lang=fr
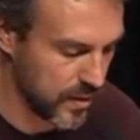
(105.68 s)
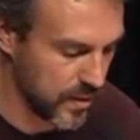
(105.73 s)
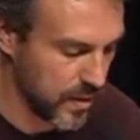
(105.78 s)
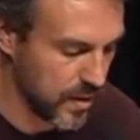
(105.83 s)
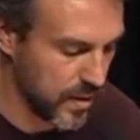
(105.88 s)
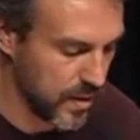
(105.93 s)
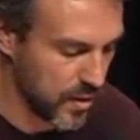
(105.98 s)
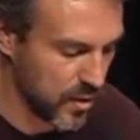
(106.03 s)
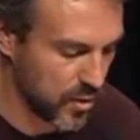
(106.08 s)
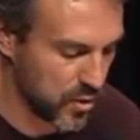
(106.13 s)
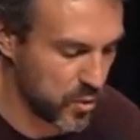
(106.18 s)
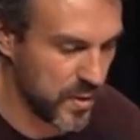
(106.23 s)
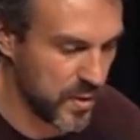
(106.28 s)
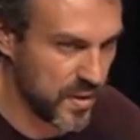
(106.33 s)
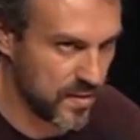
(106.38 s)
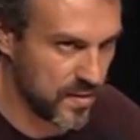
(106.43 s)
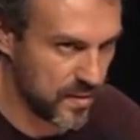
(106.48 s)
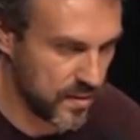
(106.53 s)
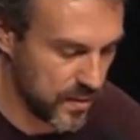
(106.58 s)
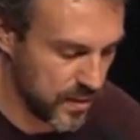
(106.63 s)
Ensuite,
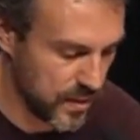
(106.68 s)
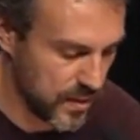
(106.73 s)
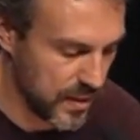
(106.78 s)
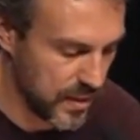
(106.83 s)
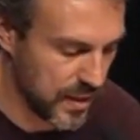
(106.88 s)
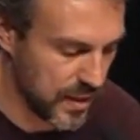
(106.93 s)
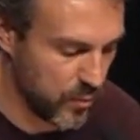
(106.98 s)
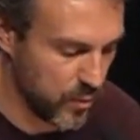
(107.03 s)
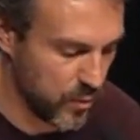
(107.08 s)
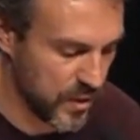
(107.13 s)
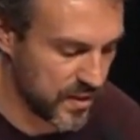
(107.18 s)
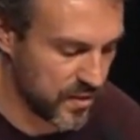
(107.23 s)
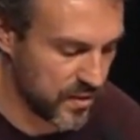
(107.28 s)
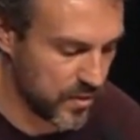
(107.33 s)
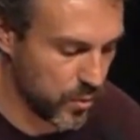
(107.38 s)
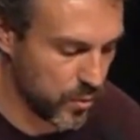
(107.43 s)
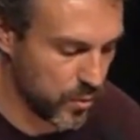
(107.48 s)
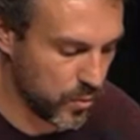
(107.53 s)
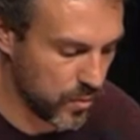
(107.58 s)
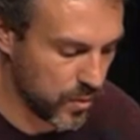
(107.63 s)
l'émulation
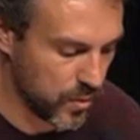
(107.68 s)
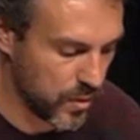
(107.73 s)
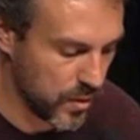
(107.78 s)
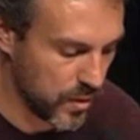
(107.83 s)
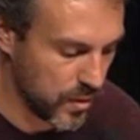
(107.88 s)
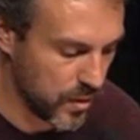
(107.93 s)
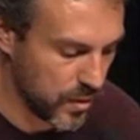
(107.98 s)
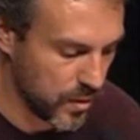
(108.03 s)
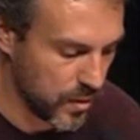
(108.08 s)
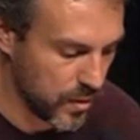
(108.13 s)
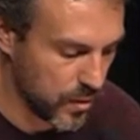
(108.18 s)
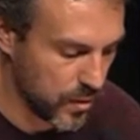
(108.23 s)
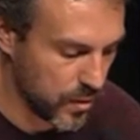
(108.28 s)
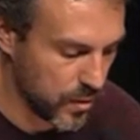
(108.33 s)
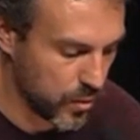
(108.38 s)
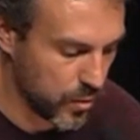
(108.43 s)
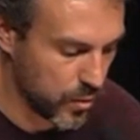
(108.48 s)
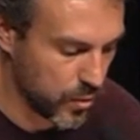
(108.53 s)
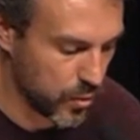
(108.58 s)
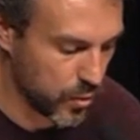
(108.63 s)

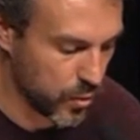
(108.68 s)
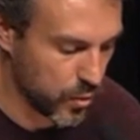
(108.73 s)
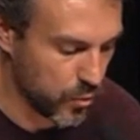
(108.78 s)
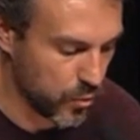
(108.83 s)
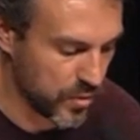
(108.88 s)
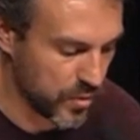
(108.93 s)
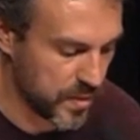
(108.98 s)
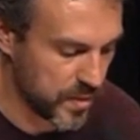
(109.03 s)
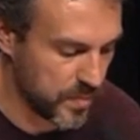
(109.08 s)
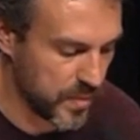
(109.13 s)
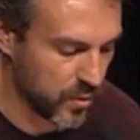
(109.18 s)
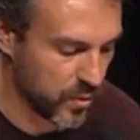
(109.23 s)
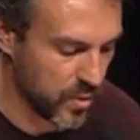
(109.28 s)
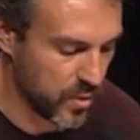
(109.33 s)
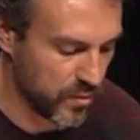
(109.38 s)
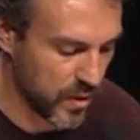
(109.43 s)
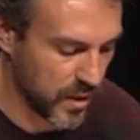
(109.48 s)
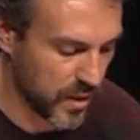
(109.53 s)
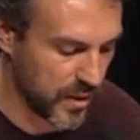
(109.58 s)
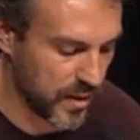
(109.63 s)
que nous espérons avoir
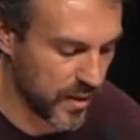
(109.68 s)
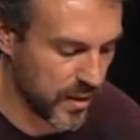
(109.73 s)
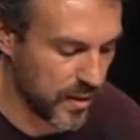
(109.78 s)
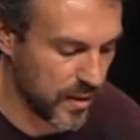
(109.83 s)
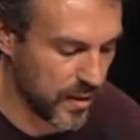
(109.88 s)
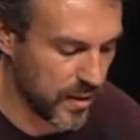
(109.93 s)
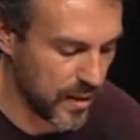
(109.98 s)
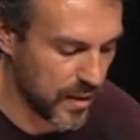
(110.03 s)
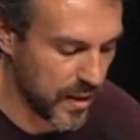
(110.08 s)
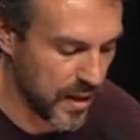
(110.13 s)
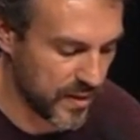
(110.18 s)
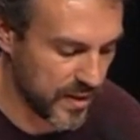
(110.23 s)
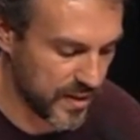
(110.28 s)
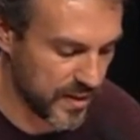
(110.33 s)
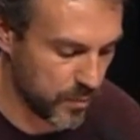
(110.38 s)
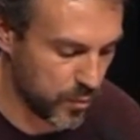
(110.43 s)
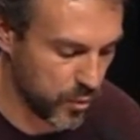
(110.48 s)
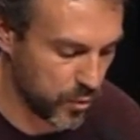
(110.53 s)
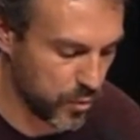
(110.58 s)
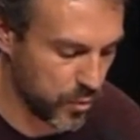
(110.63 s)
créée avec cette
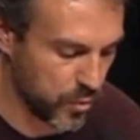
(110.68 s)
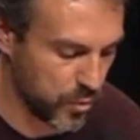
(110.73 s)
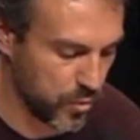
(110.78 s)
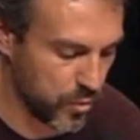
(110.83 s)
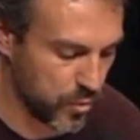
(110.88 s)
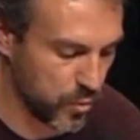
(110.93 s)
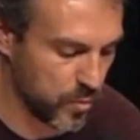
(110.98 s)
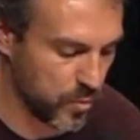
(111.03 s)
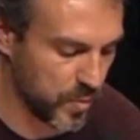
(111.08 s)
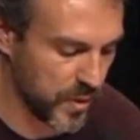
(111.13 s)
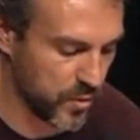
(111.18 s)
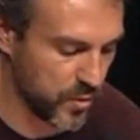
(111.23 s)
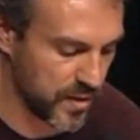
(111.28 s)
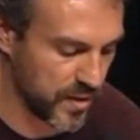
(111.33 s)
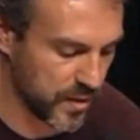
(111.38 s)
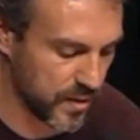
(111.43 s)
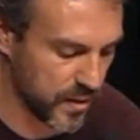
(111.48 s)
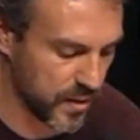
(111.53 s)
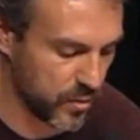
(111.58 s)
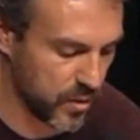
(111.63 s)
production auprès de certains
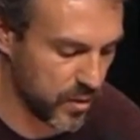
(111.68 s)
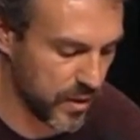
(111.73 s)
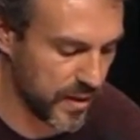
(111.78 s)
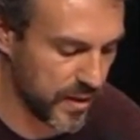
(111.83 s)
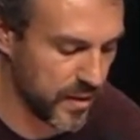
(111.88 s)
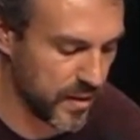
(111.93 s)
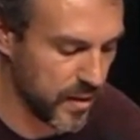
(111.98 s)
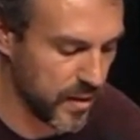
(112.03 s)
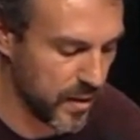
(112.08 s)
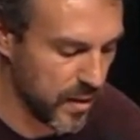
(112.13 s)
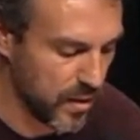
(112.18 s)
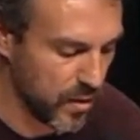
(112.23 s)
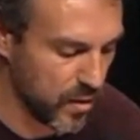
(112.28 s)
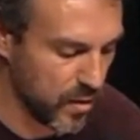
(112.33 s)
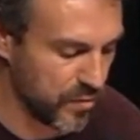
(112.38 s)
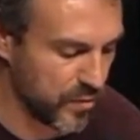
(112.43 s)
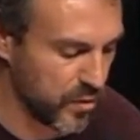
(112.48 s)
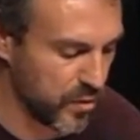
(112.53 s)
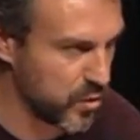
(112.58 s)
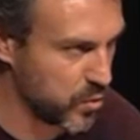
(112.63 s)
collègues, en
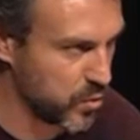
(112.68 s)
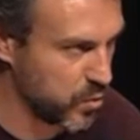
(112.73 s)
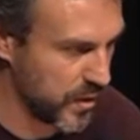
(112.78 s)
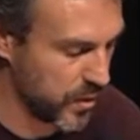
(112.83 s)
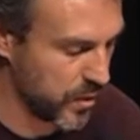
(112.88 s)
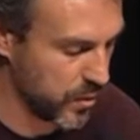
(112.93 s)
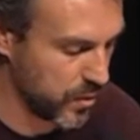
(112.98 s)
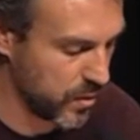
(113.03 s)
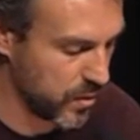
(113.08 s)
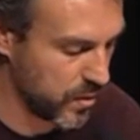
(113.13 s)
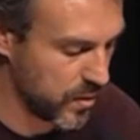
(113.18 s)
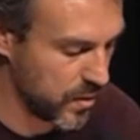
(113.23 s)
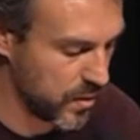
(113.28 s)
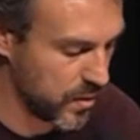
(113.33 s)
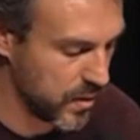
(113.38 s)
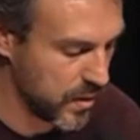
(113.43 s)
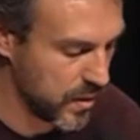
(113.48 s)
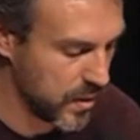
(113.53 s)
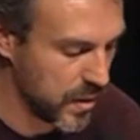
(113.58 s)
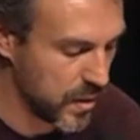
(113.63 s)
France ou ailleurs,
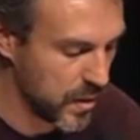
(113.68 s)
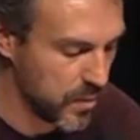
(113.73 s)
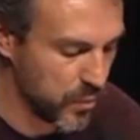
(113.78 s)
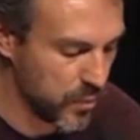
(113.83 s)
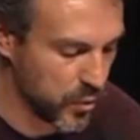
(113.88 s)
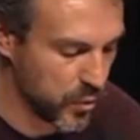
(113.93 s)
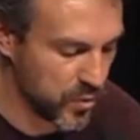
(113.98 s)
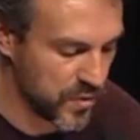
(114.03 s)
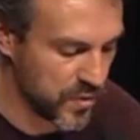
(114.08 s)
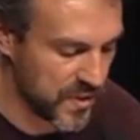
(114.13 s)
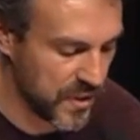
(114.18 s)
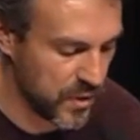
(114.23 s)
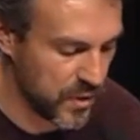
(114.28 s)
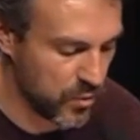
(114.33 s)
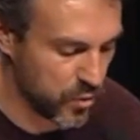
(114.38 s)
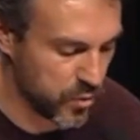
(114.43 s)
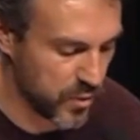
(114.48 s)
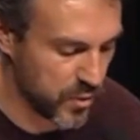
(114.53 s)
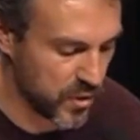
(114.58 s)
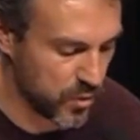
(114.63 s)
peut aussi, nous le
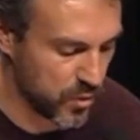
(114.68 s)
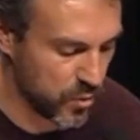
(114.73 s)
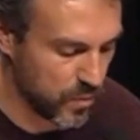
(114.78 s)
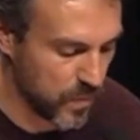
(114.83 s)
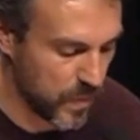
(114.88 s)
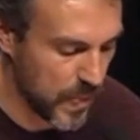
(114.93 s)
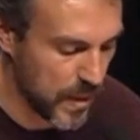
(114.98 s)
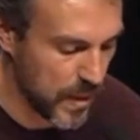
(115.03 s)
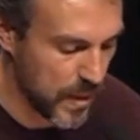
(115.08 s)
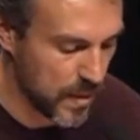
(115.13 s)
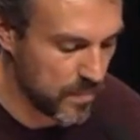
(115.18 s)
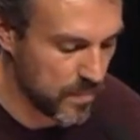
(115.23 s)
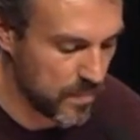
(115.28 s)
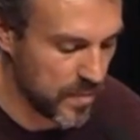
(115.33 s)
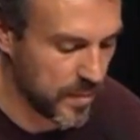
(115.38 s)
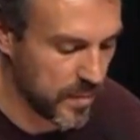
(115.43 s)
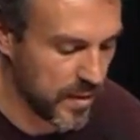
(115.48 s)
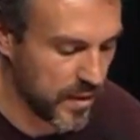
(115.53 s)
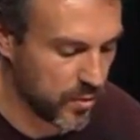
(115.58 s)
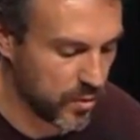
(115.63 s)
souhaitons,
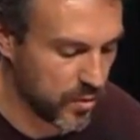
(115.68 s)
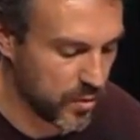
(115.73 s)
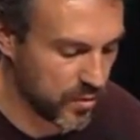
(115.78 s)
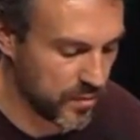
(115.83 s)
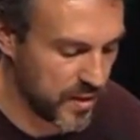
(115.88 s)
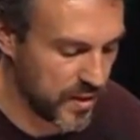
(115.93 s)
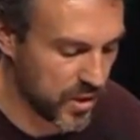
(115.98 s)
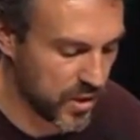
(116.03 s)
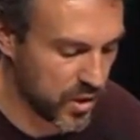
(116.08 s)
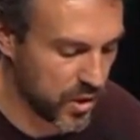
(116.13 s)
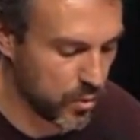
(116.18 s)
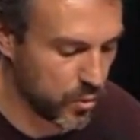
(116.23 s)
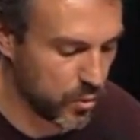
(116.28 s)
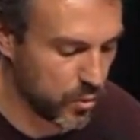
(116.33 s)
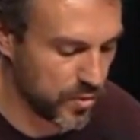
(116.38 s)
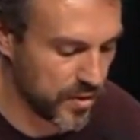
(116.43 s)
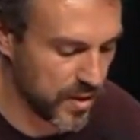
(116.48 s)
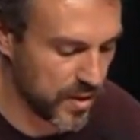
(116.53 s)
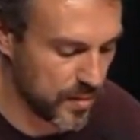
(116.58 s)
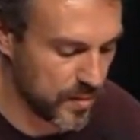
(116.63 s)
permettre d'envisager d'autres
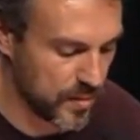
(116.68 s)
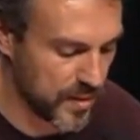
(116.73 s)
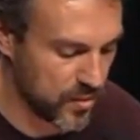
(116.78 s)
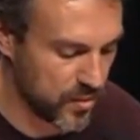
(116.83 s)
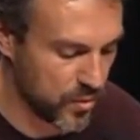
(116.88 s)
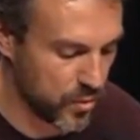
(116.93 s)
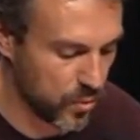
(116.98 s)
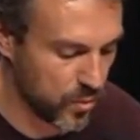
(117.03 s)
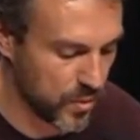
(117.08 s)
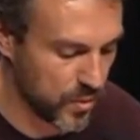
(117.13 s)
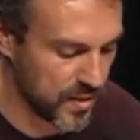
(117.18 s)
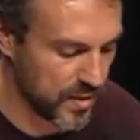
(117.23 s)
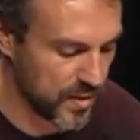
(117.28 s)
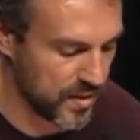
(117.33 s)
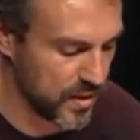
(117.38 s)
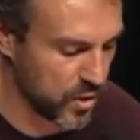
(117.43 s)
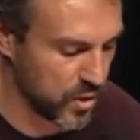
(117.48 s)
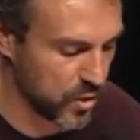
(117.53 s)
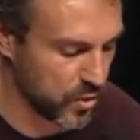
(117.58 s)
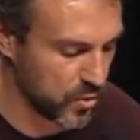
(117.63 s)
adaptations, des
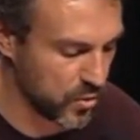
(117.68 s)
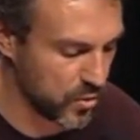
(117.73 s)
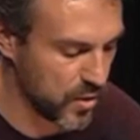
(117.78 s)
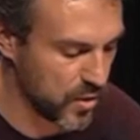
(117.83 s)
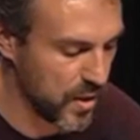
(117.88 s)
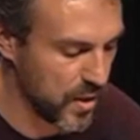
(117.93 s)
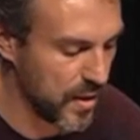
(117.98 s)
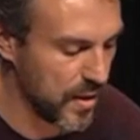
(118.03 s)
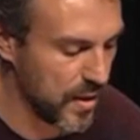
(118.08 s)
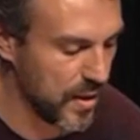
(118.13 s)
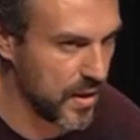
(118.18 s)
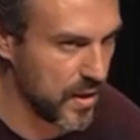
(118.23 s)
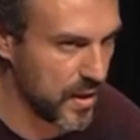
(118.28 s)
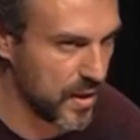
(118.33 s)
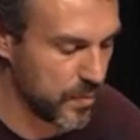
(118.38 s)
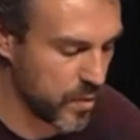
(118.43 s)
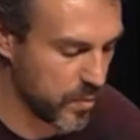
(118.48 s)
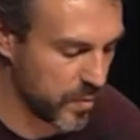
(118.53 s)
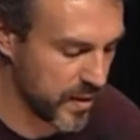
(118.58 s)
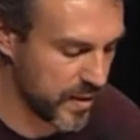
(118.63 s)
échanges et une
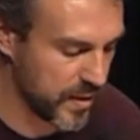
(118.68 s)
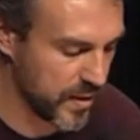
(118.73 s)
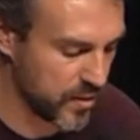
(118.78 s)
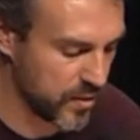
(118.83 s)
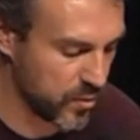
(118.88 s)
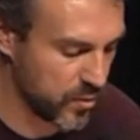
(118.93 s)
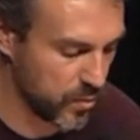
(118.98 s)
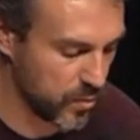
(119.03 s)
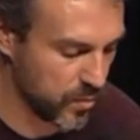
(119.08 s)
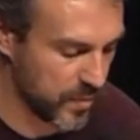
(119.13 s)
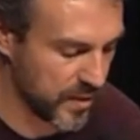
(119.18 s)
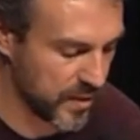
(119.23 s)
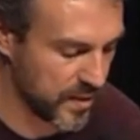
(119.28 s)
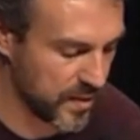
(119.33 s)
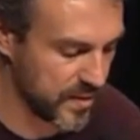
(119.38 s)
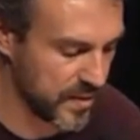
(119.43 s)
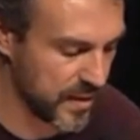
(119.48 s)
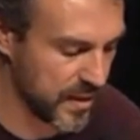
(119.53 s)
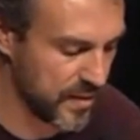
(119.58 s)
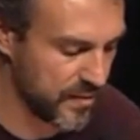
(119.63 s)
appropriation par des
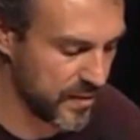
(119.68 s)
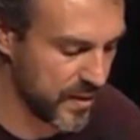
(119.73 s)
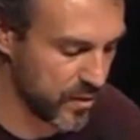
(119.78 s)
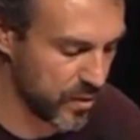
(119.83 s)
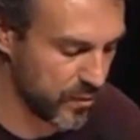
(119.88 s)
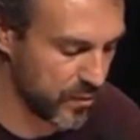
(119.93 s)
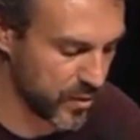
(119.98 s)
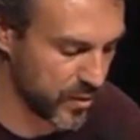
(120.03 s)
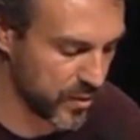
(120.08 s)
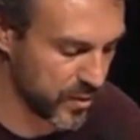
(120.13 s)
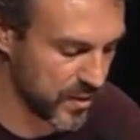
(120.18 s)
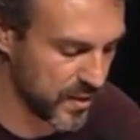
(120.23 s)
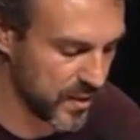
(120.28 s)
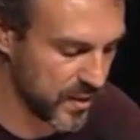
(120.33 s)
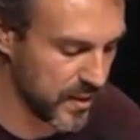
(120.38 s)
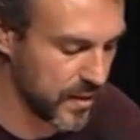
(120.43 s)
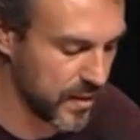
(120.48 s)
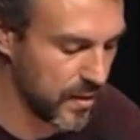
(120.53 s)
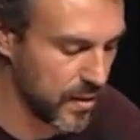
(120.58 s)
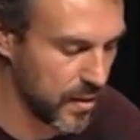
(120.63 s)
élèves des œuvres antiques
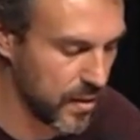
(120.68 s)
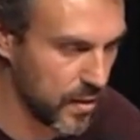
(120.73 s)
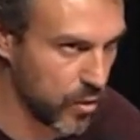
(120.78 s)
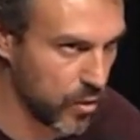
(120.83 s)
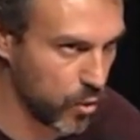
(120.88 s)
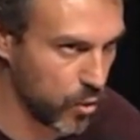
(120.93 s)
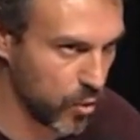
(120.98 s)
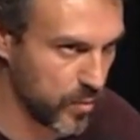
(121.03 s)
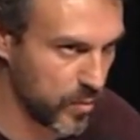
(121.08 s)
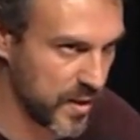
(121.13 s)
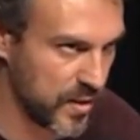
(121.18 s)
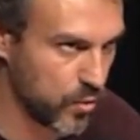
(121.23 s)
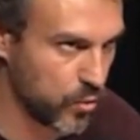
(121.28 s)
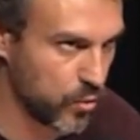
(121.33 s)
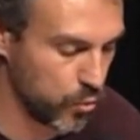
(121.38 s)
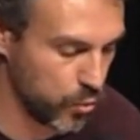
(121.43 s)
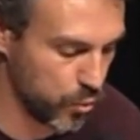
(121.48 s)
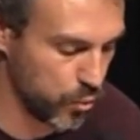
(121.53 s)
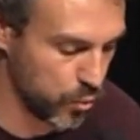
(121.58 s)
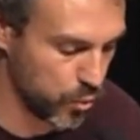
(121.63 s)
en le remettant au goût
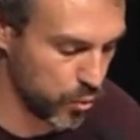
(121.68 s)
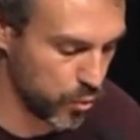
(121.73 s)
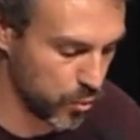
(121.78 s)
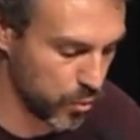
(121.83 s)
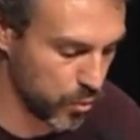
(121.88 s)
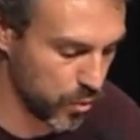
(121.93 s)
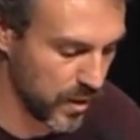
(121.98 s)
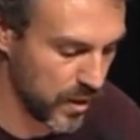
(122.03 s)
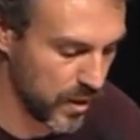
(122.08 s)
du jour.